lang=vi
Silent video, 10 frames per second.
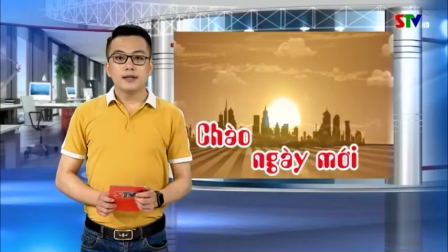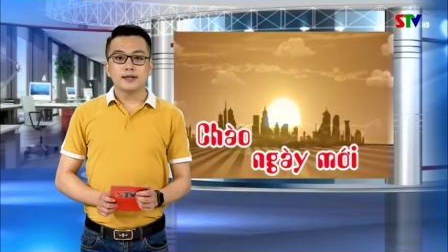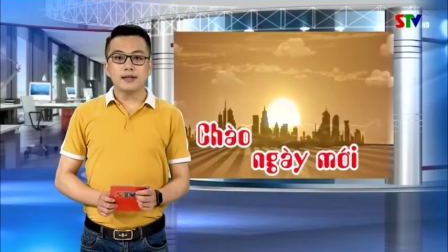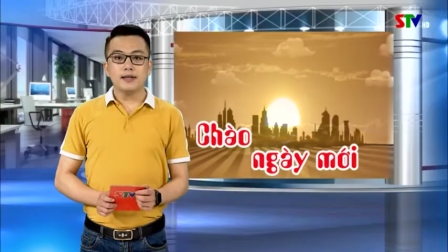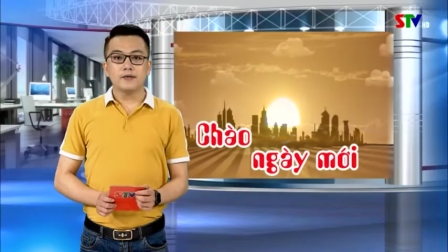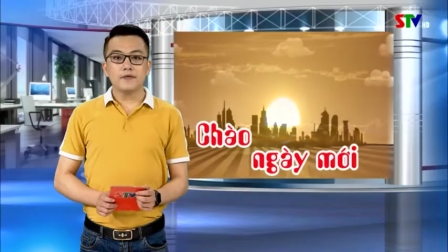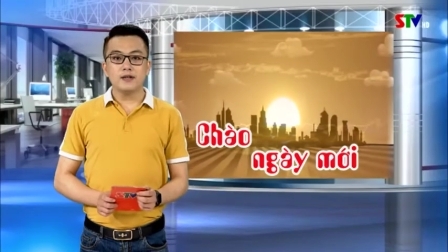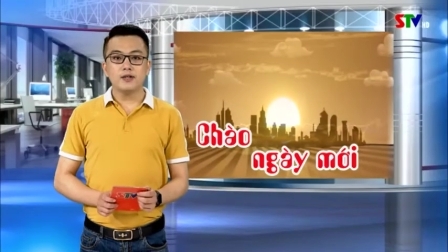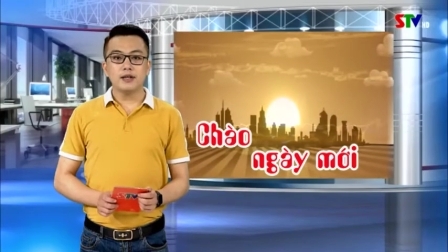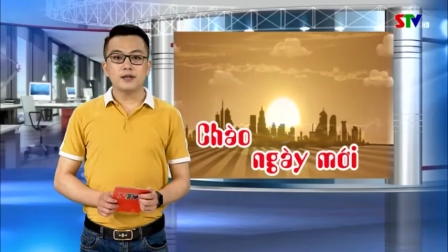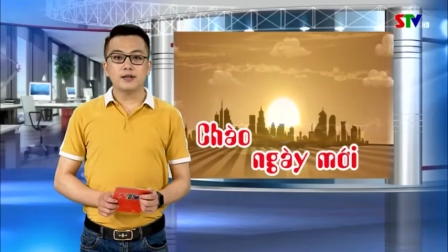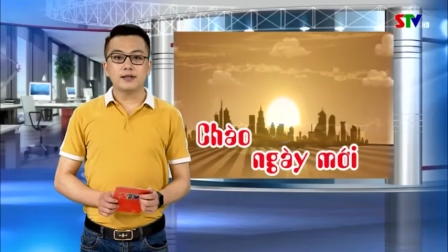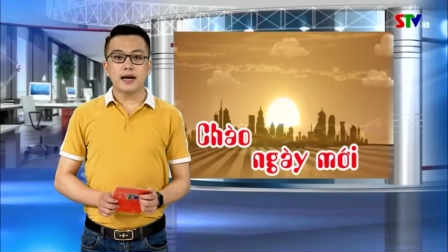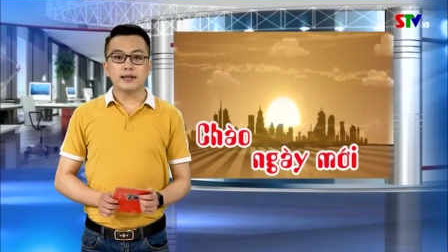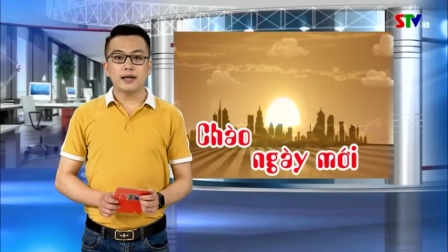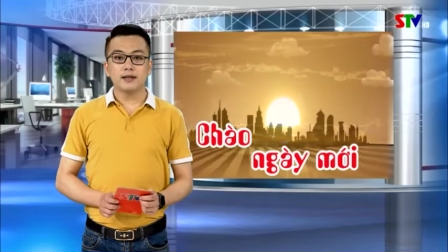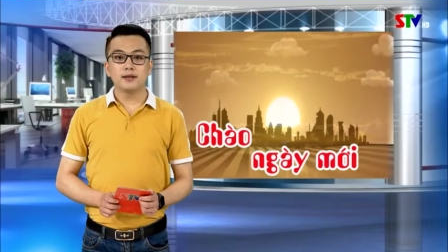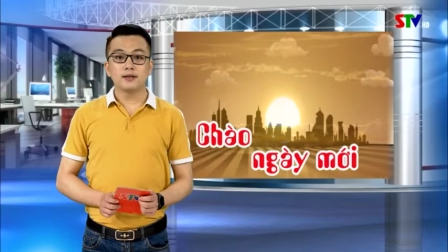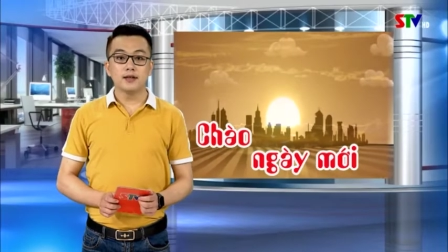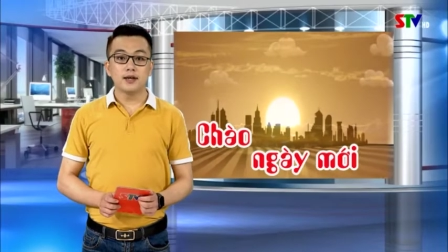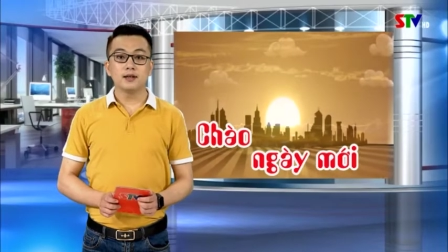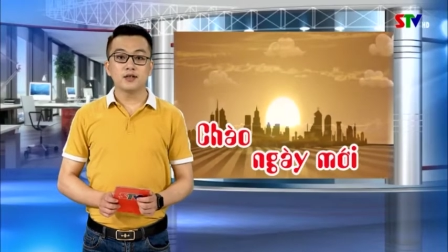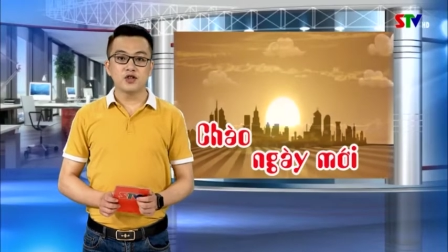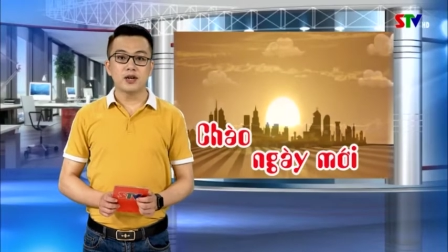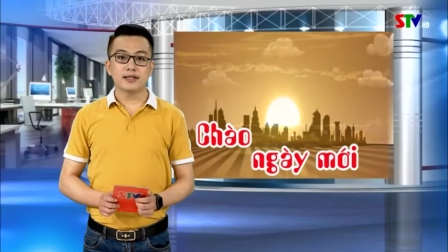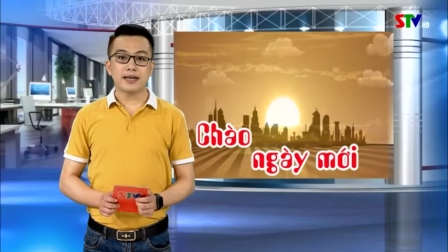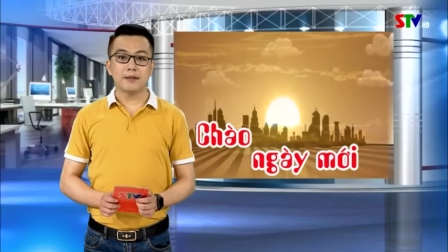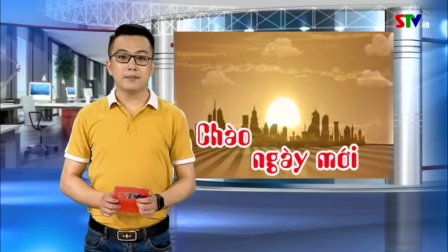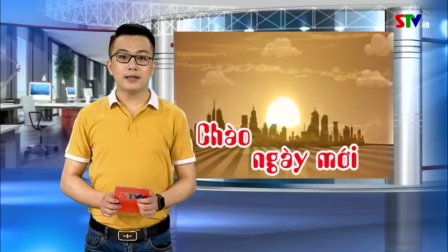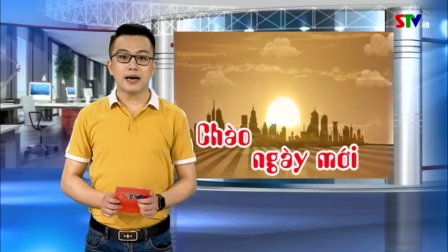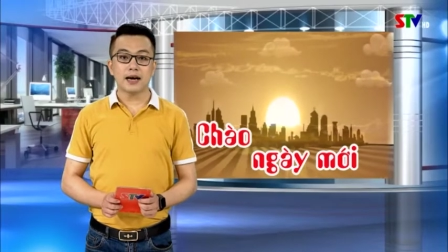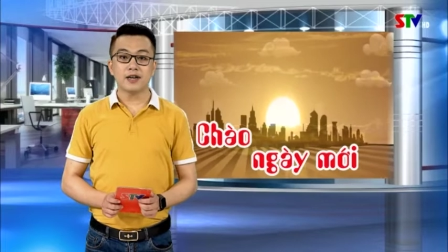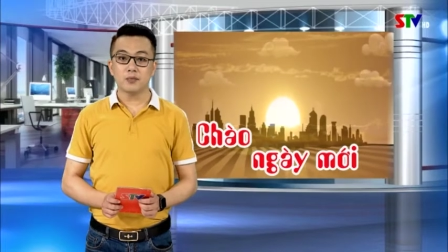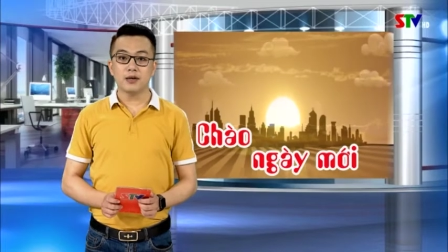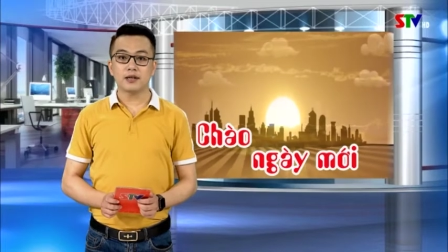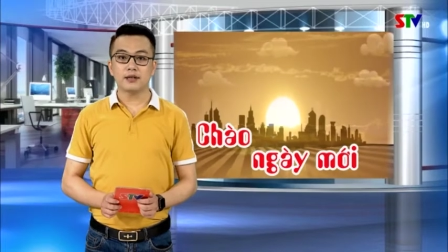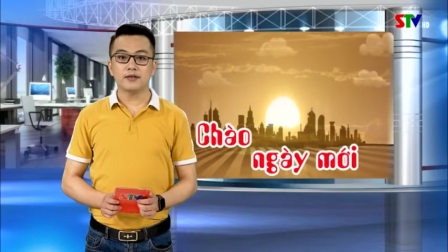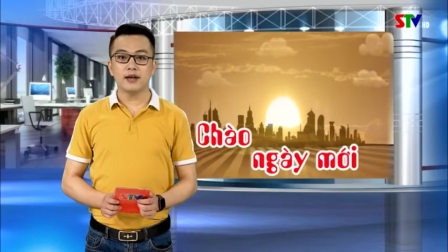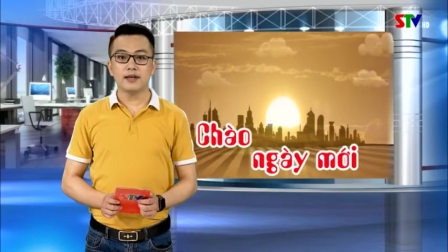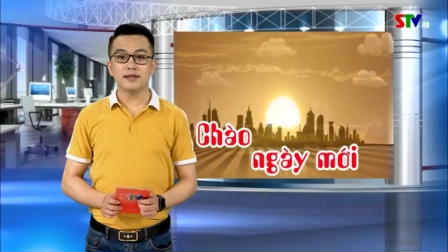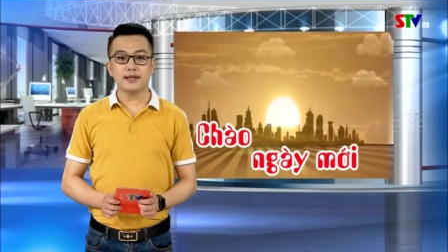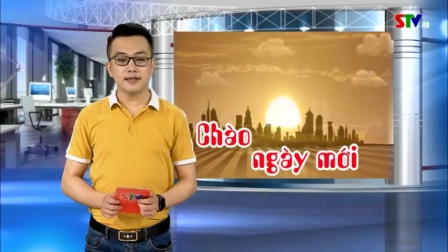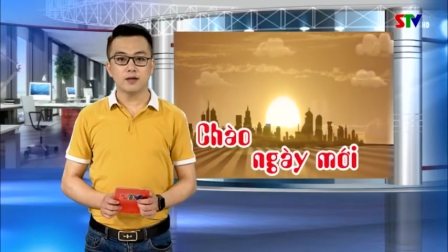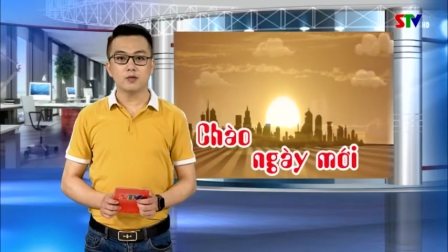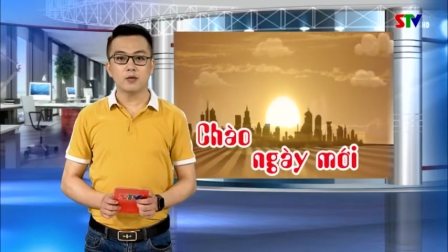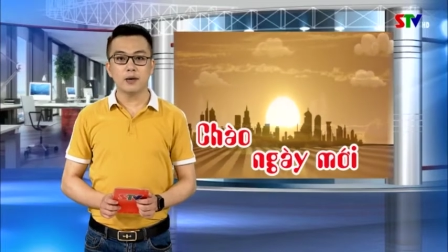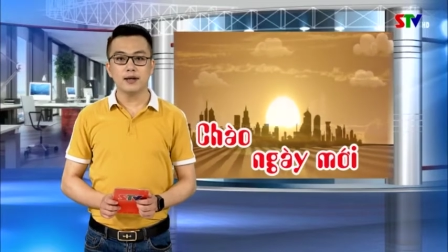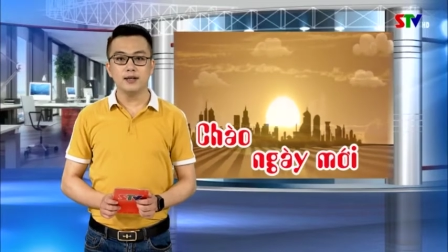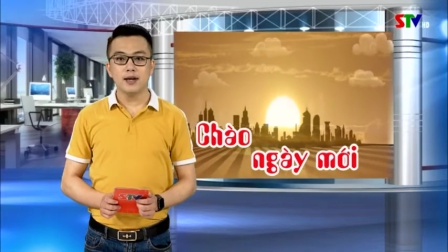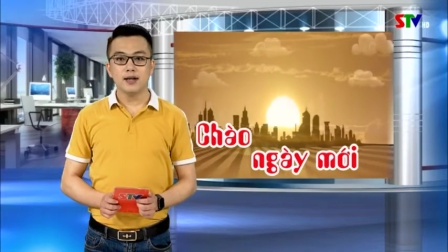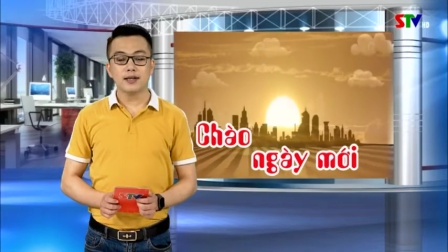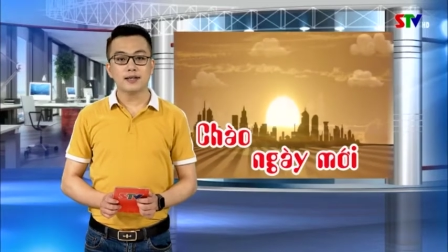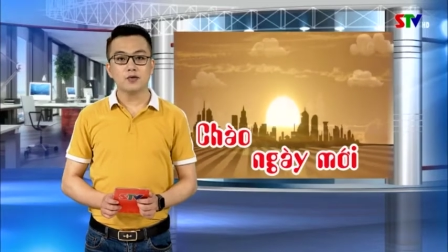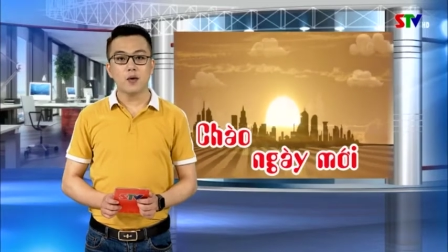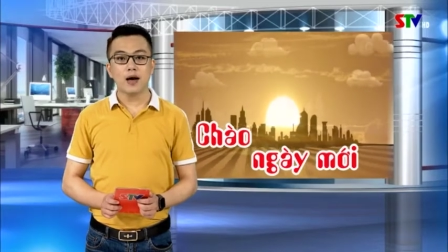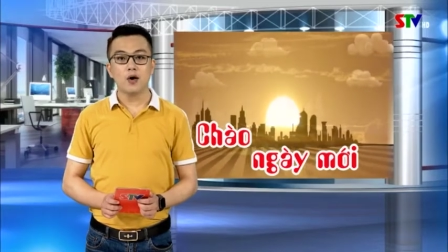Xác định phát triển cơ sở hạ tầng, đường, trường trạm là động lực để xây dựng nông thôn mới, thời gian qua,